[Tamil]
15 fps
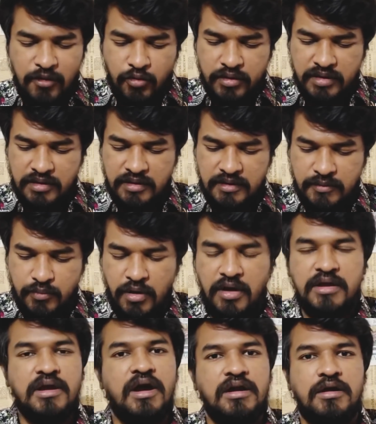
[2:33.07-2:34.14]
ஒரு
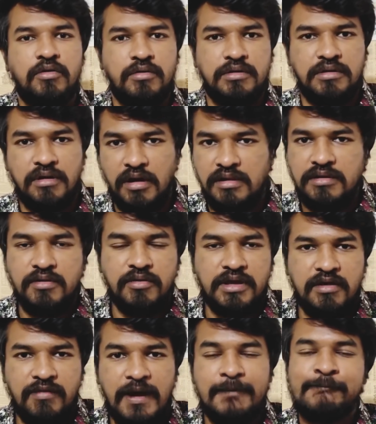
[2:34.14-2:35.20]
பாய் அண்ட் ஒரு கேர்ள்
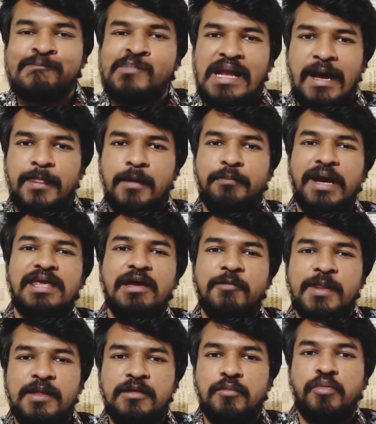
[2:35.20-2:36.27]
ஓகேவா அந்த பையன்
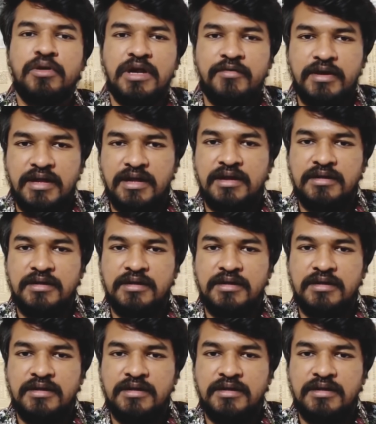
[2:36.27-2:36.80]
வந்து அந்த பொண்ணை விட